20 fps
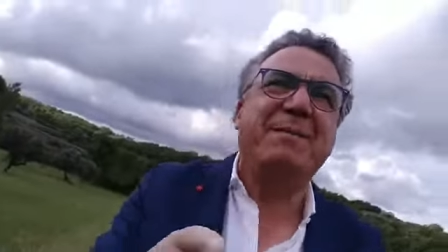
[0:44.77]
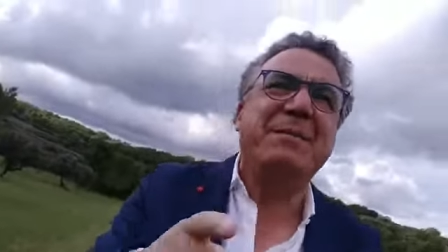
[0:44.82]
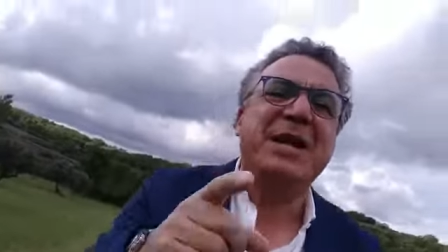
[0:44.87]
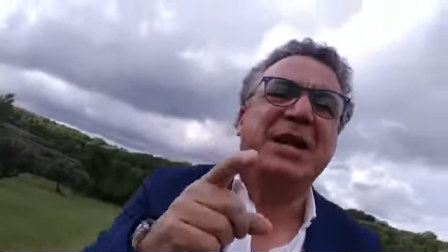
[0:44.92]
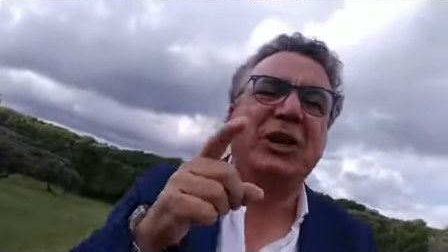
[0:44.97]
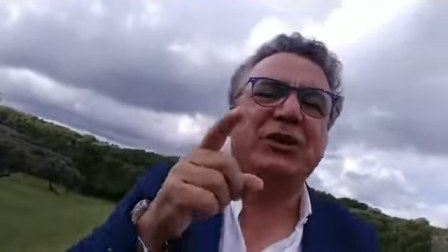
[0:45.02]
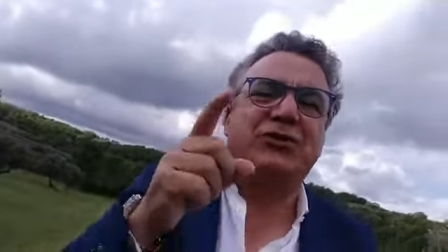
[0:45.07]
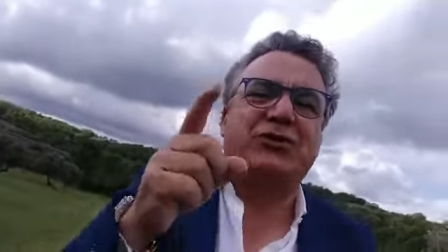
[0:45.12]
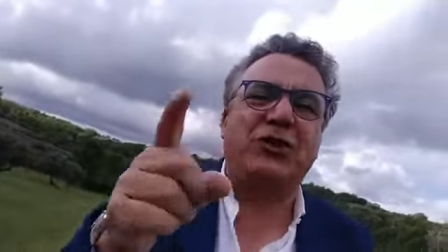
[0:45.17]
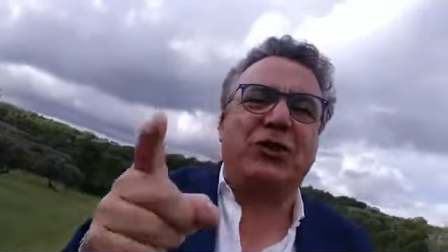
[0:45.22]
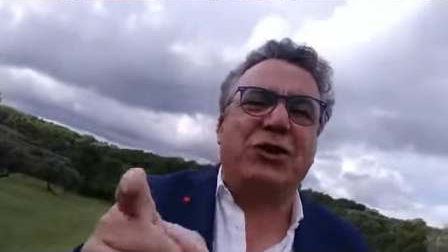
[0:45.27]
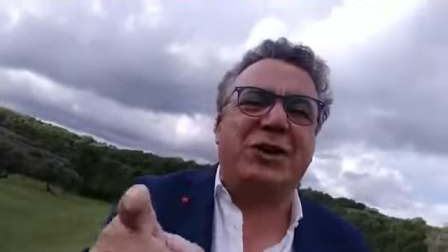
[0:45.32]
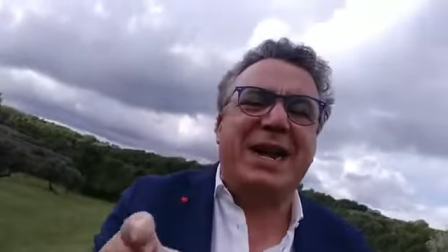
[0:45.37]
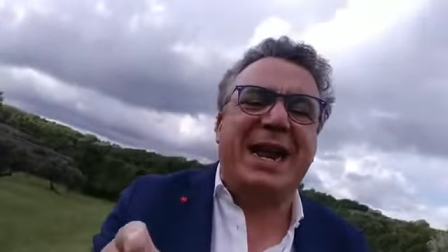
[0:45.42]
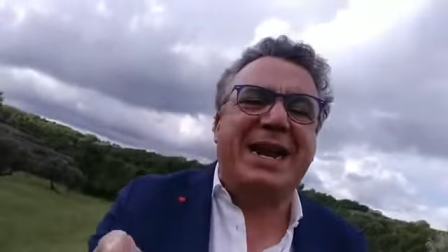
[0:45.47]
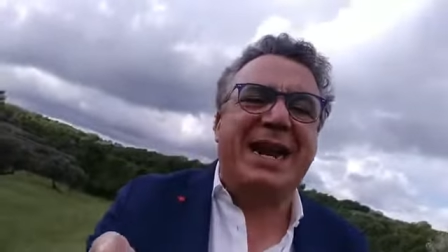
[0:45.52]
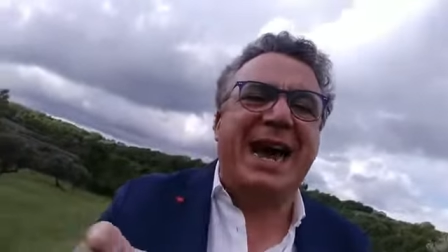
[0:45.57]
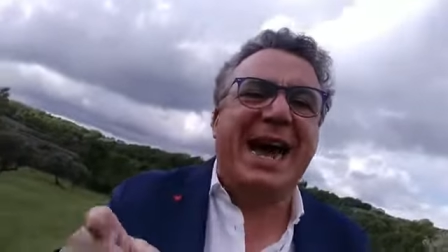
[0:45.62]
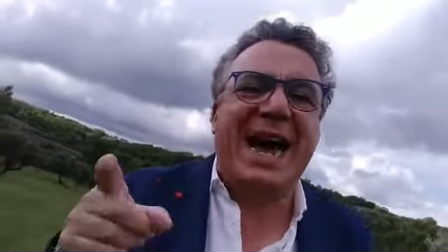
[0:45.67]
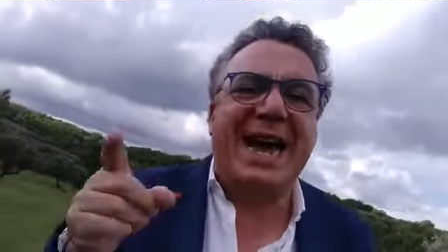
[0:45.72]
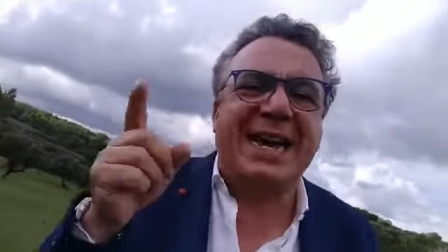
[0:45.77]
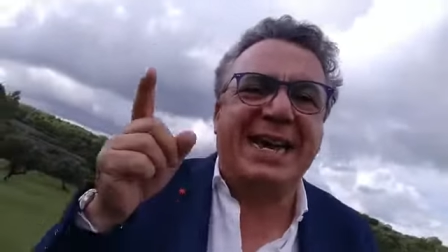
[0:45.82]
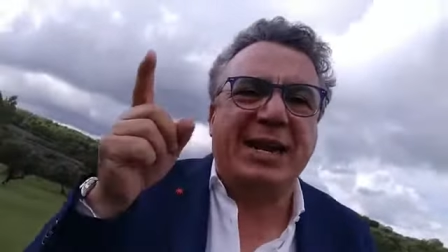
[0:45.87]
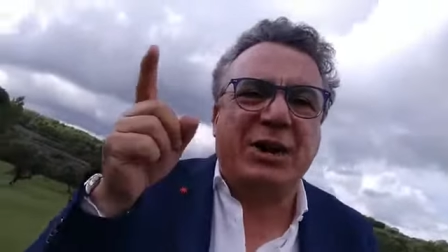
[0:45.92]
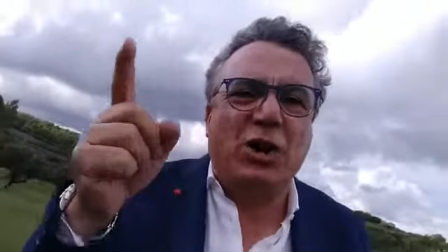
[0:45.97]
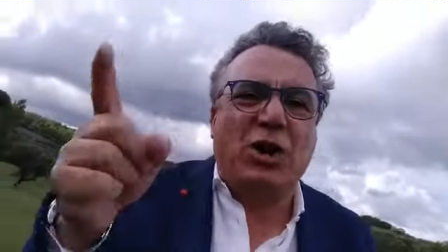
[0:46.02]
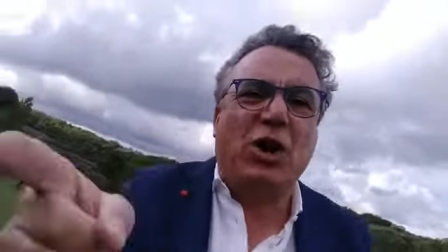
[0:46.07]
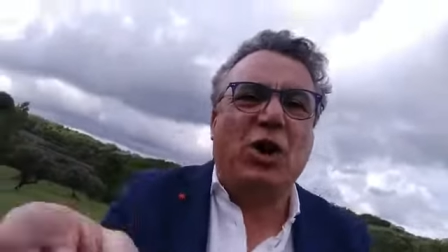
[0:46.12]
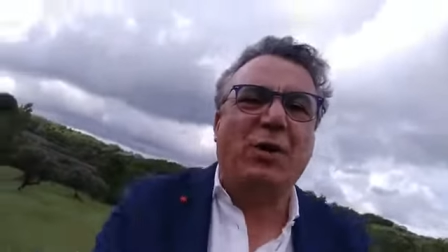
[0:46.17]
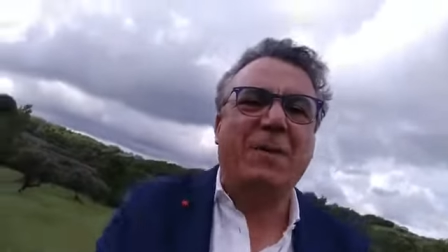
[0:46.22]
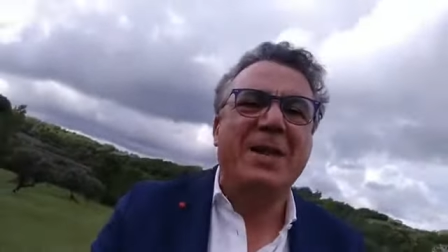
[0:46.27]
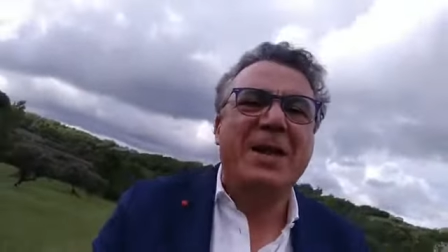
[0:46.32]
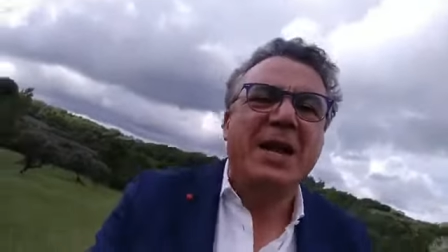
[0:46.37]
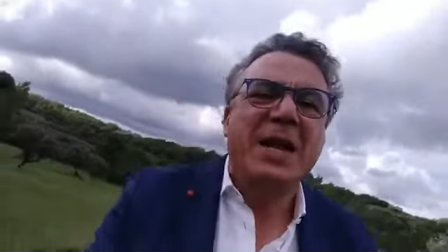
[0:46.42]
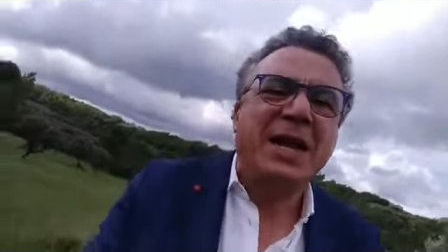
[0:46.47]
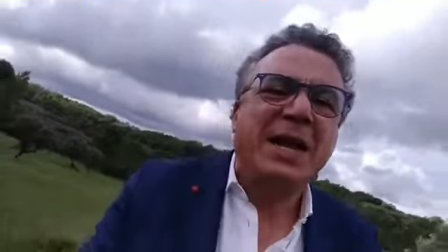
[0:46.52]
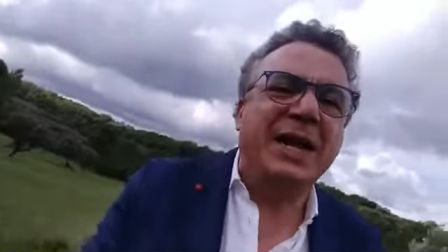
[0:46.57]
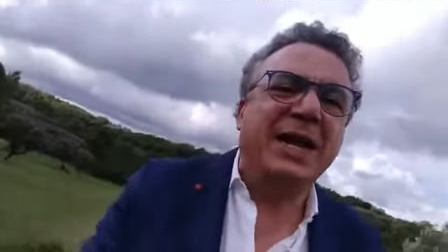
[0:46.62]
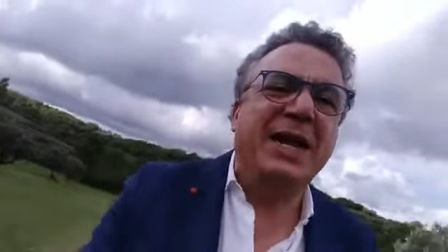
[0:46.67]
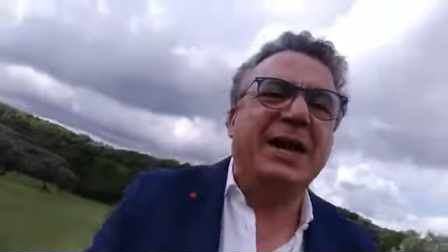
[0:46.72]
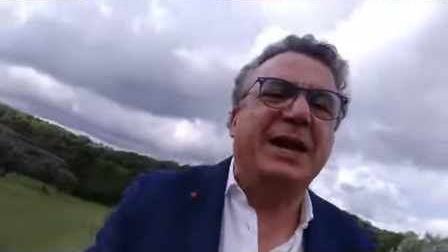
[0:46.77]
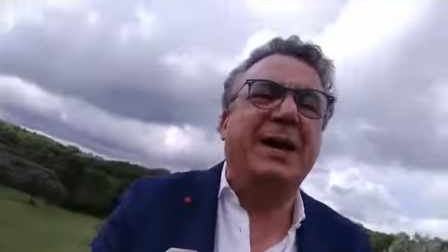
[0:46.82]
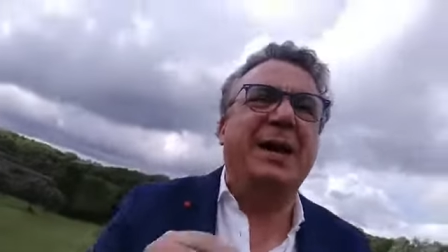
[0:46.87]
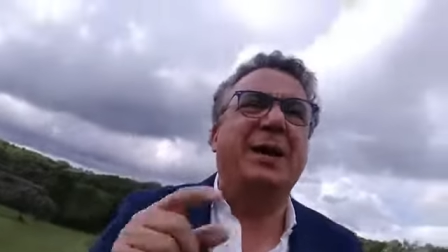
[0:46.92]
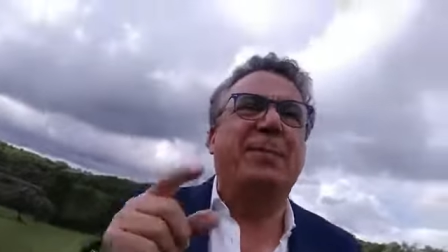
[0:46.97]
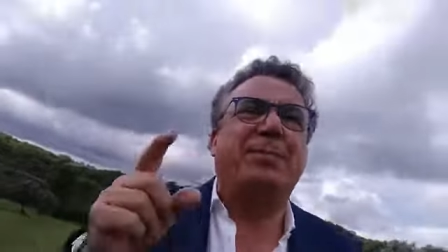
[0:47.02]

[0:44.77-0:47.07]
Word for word: giornalai o eh,